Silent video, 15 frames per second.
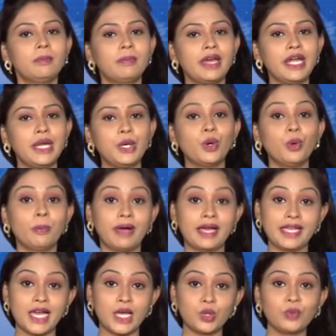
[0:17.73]
మరెన్నో
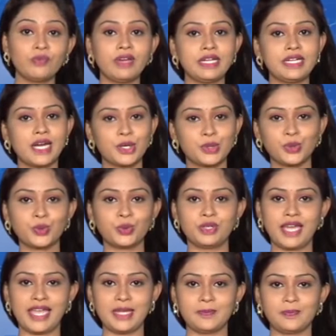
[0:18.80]
భయాలు వెంటాడుతూ
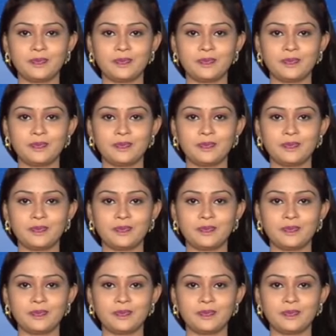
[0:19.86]
ఉంటాయి